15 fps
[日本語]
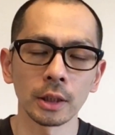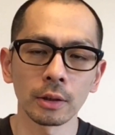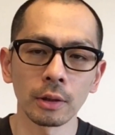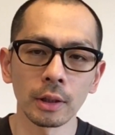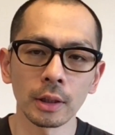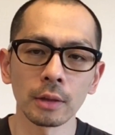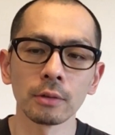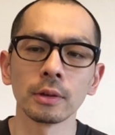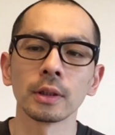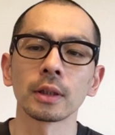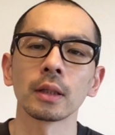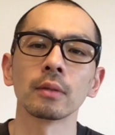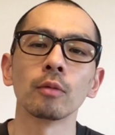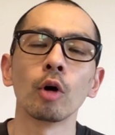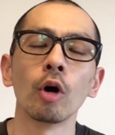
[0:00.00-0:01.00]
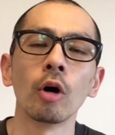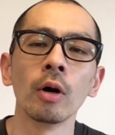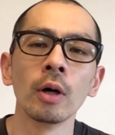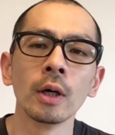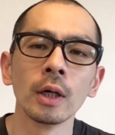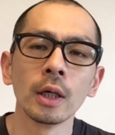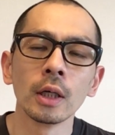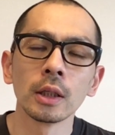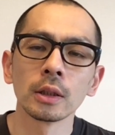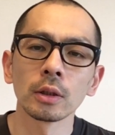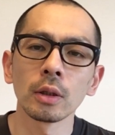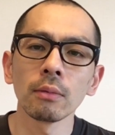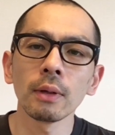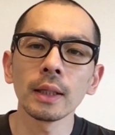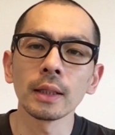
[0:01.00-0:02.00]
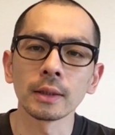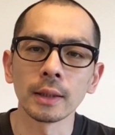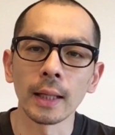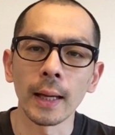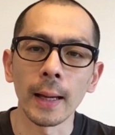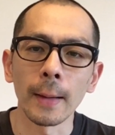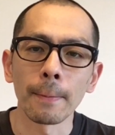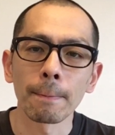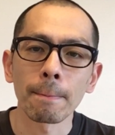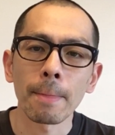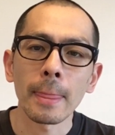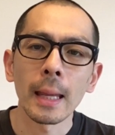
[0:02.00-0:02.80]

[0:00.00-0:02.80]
てくれてるんですけども、それはですね、